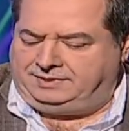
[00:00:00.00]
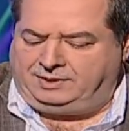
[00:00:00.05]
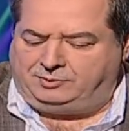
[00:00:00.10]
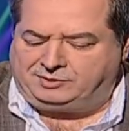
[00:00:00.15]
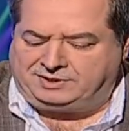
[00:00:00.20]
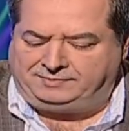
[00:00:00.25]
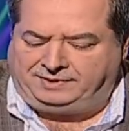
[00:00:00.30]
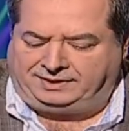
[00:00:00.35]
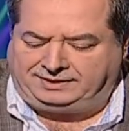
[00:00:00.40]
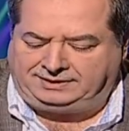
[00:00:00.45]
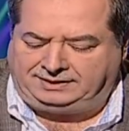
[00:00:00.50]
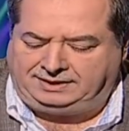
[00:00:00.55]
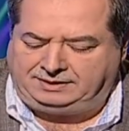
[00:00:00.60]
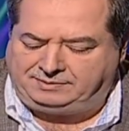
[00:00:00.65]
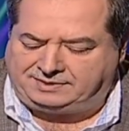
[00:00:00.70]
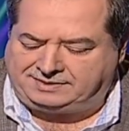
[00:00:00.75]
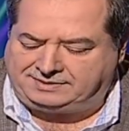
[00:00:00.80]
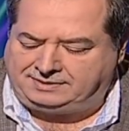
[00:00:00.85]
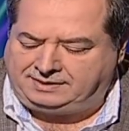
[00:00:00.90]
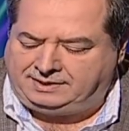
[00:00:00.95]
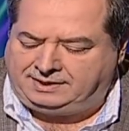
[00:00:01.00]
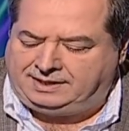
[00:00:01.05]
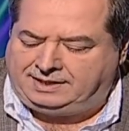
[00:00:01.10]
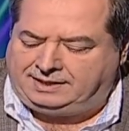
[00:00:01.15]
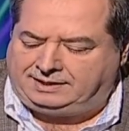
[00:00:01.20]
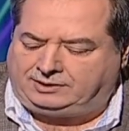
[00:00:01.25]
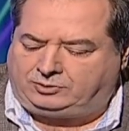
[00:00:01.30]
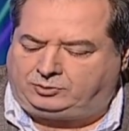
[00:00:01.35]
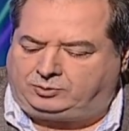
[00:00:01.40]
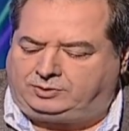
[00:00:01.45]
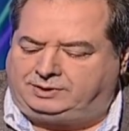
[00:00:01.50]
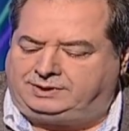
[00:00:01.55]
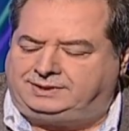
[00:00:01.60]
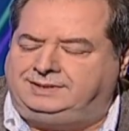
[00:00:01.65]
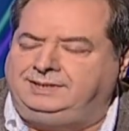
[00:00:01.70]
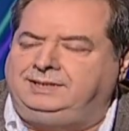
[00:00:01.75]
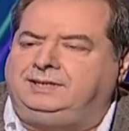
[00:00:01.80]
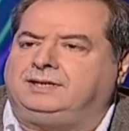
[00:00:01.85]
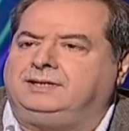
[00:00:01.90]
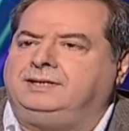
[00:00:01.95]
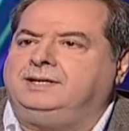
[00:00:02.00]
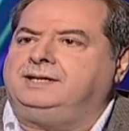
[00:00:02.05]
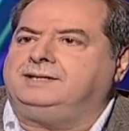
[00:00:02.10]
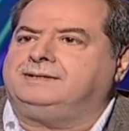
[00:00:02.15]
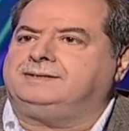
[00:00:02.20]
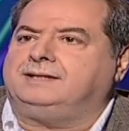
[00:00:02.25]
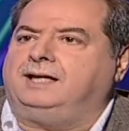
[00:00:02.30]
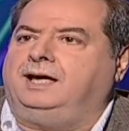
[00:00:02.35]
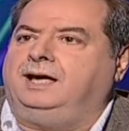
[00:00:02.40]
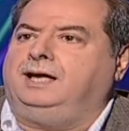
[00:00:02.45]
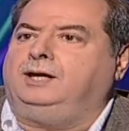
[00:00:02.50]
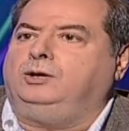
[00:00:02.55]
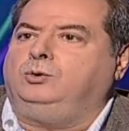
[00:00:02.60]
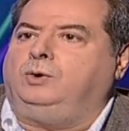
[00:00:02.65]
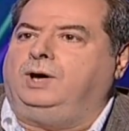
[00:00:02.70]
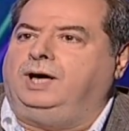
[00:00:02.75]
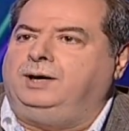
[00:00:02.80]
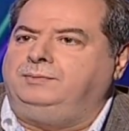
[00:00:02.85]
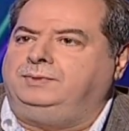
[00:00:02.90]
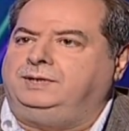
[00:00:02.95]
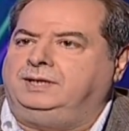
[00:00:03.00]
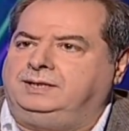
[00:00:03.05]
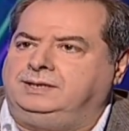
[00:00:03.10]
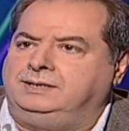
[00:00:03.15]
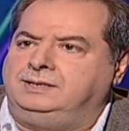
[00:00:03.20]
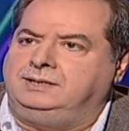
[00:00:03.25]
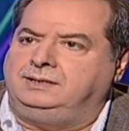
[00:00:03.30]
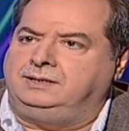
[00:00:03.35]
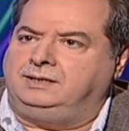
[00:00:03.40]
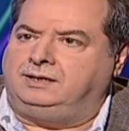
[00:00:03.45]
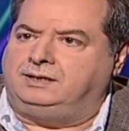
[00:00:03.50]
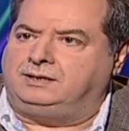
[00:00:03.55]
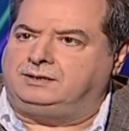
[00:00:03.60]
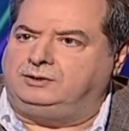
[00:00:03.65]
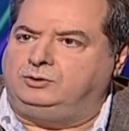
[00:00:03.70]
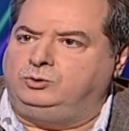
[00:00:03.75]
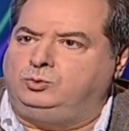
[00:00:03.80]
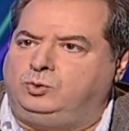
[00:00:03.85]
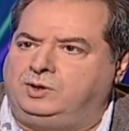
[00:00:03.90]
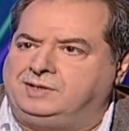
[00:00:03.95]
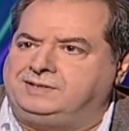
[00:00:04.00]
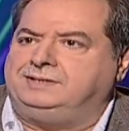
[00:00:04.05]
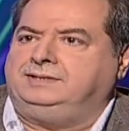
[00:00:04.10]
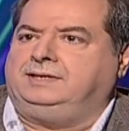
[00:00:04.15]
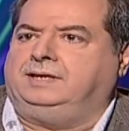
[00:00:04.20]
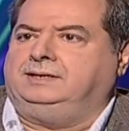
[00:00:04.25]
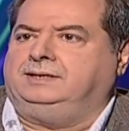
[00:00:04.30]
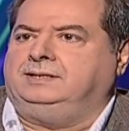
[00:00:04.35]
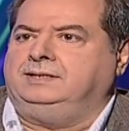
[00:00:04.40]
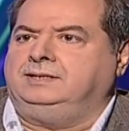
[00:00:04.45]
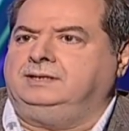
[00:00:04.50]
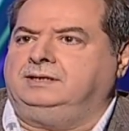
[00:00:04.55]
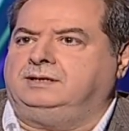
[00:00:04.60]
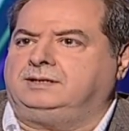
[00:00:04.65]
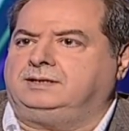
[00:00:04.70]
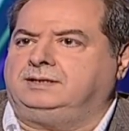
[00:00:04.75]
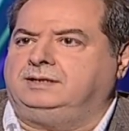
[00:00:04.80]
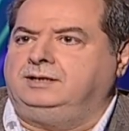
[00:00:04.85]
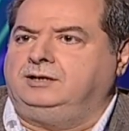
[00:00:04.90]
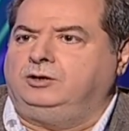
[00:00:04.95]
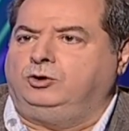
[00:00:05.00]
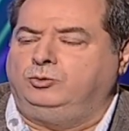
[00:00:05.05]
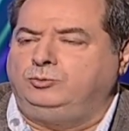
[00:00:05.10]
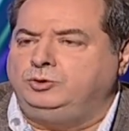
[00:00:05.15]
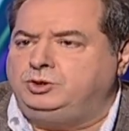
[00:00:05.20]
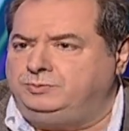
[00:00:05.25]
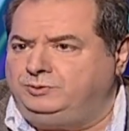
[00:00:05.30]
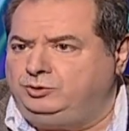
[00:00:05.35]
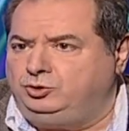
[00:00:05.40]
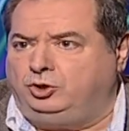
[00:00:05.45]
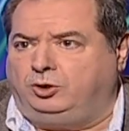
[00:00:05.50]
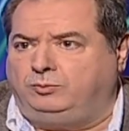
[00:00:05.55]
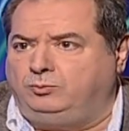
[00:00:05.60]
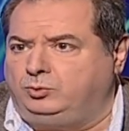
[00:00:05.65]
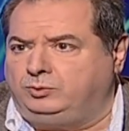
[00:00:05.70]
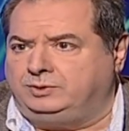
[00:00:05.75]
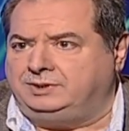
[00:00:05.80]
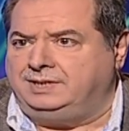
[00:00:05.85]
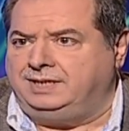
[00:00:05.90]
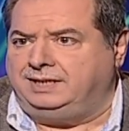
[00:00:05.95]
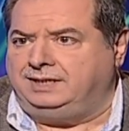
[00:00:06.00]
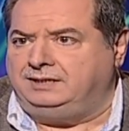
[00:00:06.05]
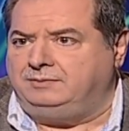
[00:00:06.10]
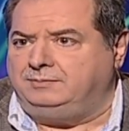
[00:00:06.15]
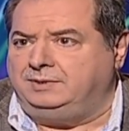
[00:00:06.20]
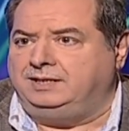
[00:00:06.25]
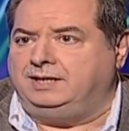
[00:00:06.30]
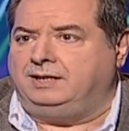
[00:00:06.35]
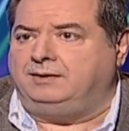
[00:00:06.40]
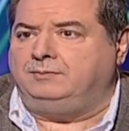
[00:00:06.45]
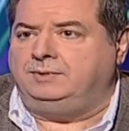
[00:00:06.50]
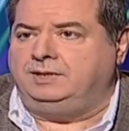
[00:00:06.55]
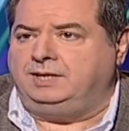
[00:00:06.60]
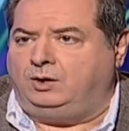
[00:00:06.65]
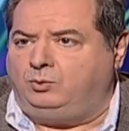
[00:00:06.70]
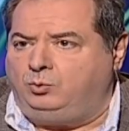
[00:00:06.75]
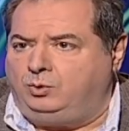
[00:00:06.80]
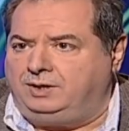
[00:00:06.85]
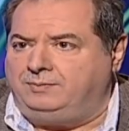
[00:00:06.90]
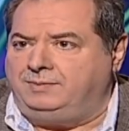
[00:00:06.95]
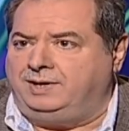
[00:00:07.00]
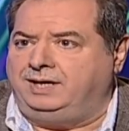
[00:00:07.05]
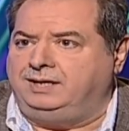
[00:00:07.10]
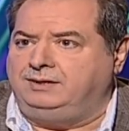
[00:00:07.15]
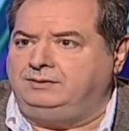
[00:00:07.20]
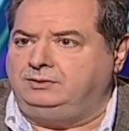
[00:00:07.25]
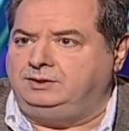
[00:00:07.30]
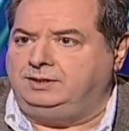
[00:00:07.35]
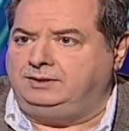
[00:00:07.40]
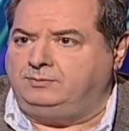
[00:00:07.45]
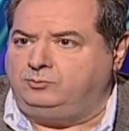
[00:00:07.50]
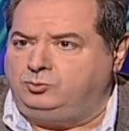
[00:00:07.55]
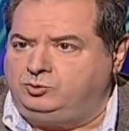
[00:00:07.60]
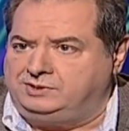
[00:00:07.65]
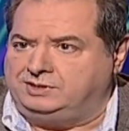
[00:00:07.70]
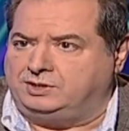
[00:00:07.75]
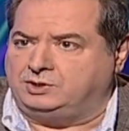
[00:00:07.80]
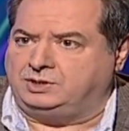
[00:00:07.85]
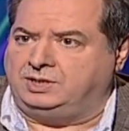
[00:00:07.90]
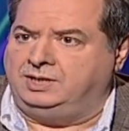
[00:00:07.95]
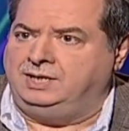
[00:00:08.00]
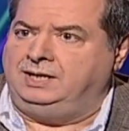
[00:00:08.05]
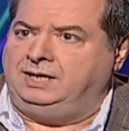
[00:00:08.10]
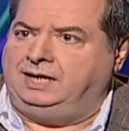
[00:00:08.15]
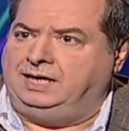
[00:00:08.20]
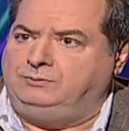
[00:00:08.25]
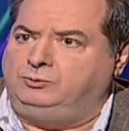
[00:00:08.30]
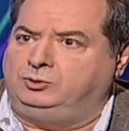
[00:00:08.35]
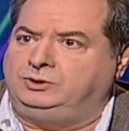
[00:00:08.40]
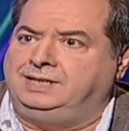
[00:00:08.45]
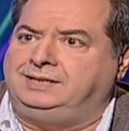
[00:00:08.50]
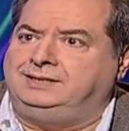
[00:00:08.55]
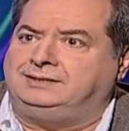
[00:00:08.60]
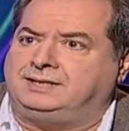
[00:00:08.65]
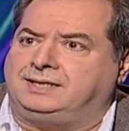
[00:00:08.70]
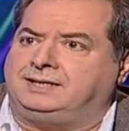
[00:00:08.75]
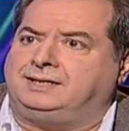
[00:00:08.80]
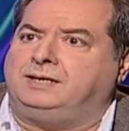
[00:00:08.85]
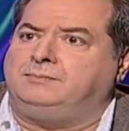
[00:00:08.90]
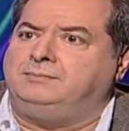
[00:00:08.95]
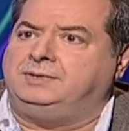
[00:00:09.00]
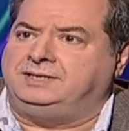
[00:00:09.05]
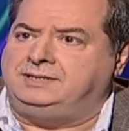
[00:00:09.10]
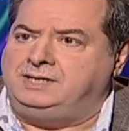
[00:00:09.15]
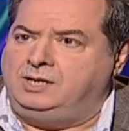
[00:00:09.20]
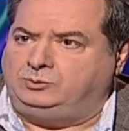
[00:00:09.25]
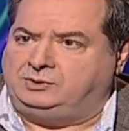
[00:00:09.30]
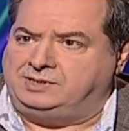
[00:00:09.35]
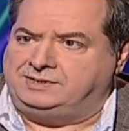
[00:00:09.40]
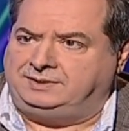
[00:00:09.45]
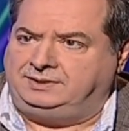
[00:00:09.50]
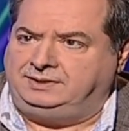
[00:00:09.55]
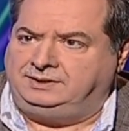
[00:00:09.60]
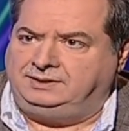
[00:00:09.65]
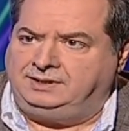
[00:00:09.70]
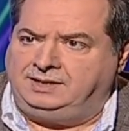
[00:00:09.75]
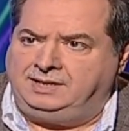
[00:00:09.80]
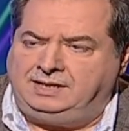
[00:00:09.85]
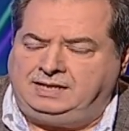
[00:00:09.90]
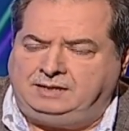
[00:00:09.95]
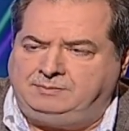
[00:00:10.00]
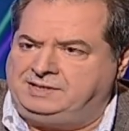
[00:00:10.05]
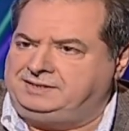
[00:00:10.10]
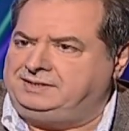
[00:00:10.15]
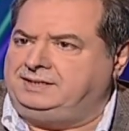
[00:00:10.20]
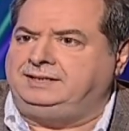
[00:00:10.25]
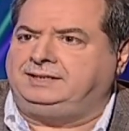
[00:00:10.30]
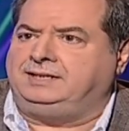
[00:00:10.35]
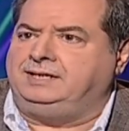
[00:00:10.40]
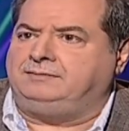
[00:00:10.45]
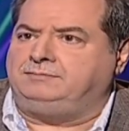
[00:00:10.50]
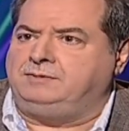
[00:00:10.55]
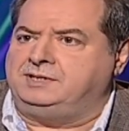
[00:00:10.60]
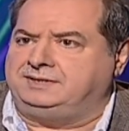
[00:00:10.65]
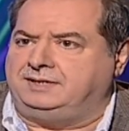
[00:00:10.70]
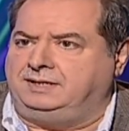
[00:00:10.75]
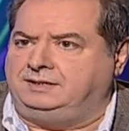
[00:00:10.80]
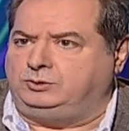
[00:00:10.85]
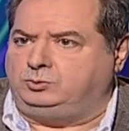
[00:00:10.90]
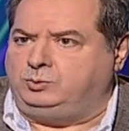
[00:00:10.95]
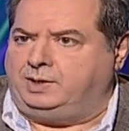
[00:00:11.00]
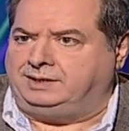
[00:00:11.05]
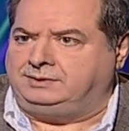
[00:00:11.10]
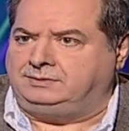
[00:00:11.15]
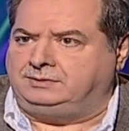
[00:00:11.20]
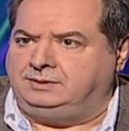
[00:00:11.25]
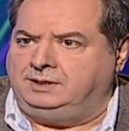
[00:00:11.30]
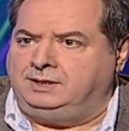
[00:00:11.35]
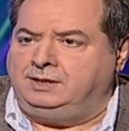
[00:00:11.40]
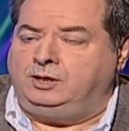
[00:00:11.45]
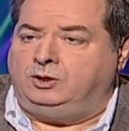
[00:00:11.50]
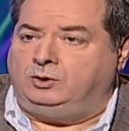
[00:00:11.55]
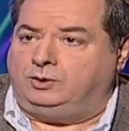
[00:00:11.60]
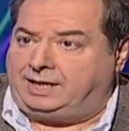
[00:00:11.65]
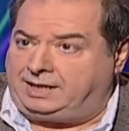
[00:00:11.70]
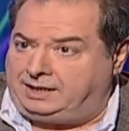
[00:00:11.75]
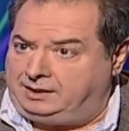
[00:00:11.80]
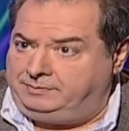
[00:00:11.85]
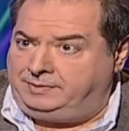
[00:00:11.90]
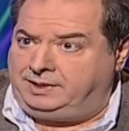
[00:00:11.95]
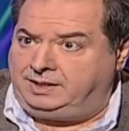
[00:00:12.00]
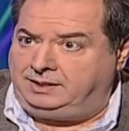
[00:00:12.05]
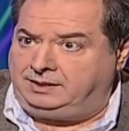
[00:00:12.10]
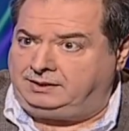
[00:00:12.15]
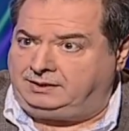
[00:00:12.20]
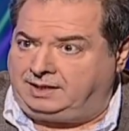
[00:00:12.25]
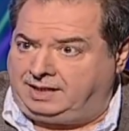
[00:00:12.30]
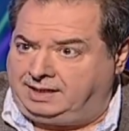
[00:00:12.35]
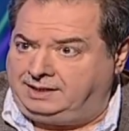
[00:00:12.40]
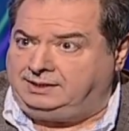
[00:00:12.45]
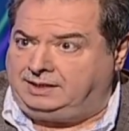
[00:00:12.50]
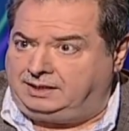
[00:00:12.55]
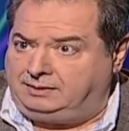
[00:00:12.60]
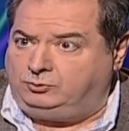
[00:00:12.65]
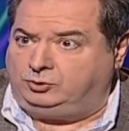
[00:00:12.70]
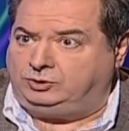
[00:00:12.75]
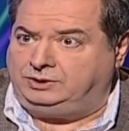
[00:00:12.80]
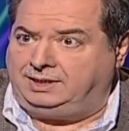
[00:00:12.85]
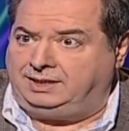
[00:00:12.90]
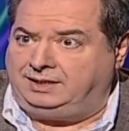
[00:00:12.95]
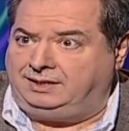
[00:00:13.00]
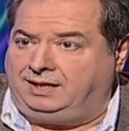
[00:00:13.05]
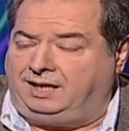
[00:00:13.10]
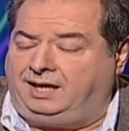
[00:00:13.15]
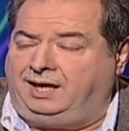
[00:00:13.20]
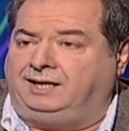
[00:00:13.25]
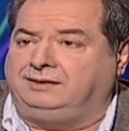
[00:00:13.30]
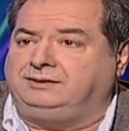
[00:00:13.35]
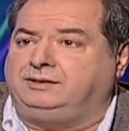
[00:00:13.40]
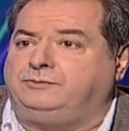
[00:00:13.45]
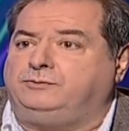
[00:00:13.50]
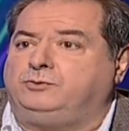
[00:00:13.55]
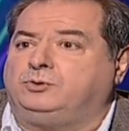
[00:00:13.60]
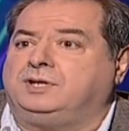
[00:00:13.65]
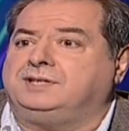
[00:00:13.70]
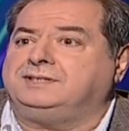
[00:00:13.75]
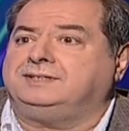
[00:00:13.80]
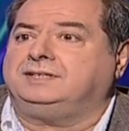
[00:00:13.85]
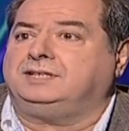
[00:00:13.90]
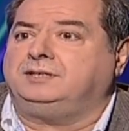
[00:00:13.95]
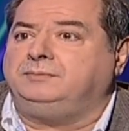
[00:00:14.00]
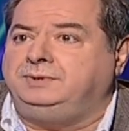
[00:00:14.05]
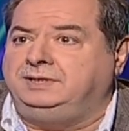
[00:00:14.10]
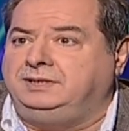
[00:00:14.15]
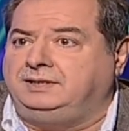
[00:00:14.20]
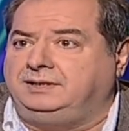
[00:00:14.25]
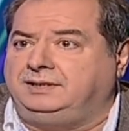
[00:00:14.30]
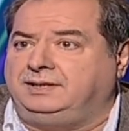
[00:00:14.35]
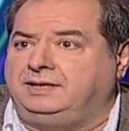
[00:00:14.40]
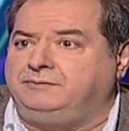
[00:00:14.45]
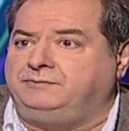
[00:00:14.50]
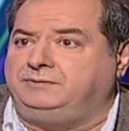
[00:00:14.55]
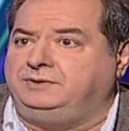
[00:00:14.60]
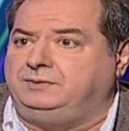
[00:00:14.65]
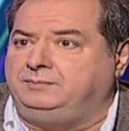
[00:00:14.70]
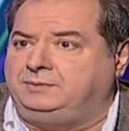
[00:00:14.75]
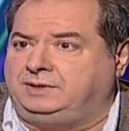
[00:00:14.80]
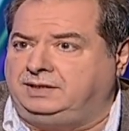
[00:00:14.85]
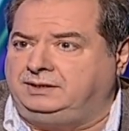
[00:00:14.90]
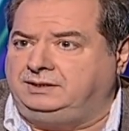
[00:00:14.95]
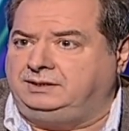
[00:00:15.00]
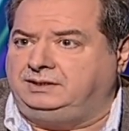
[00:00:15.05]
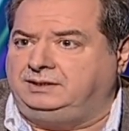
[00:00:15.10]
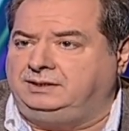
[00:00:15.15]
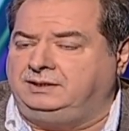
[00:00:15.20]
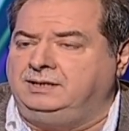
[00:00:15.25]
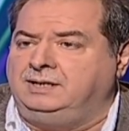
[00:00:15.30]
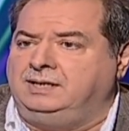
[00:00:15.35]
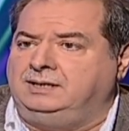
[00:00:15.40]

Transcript: لو سمحتي لي بس كثير ناس قالوا قبل الانهيار انه واصلين على الانهيار ومش من يوم واثنين من من اول ما هالنموذج هالموديل تركب ب 92 المساله كانت مساله وقت ورغم هيك هذا الموديل اعطى فرص كبيره كان في امكانيه